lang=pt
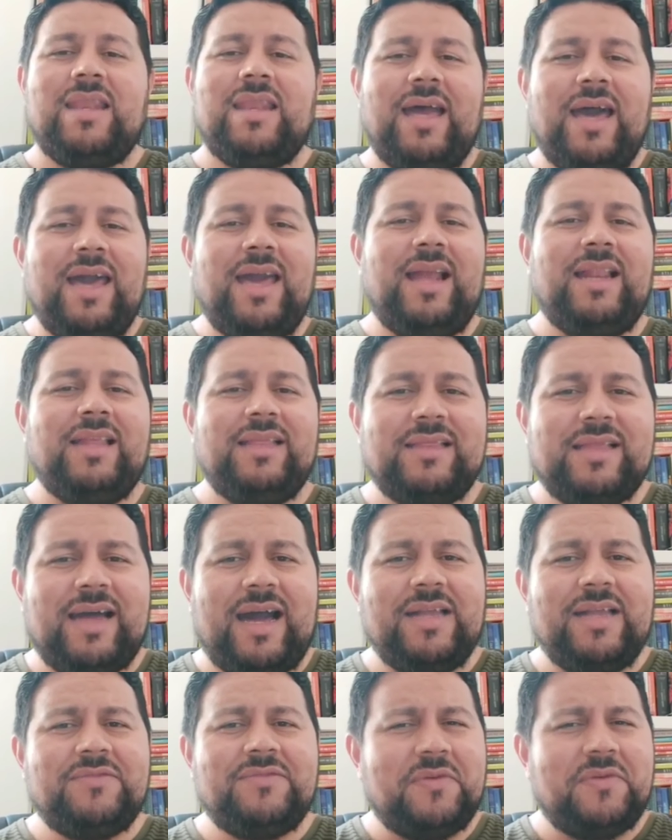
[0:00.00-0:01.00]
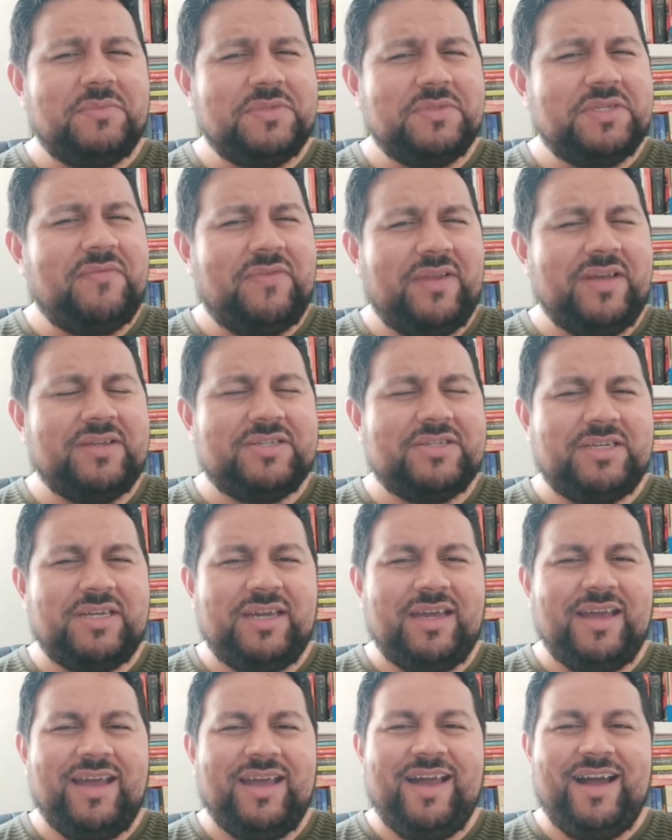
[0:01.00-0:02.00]
Na realidade, vamos
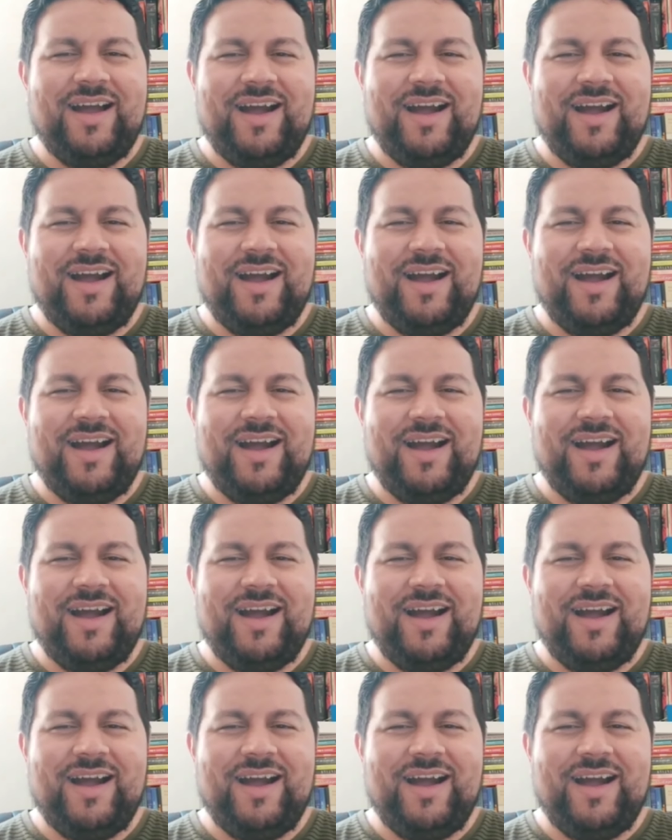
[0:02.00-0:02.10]
refletir: